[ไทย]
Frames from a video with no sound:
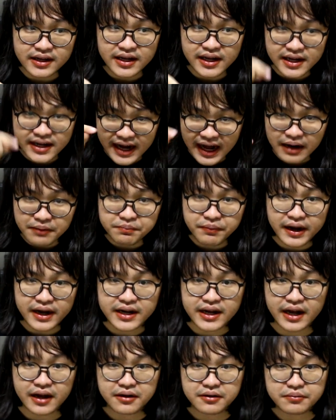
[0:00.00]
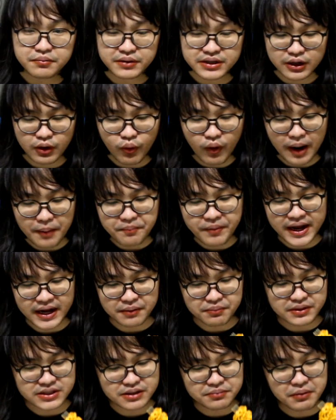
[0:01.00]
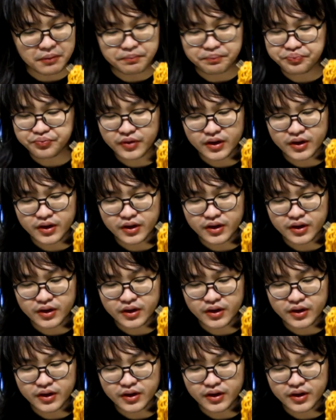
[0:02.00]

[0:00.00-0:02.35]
นน้ำไปเนี่ยมันจะความเผ็ดมันจะแบบ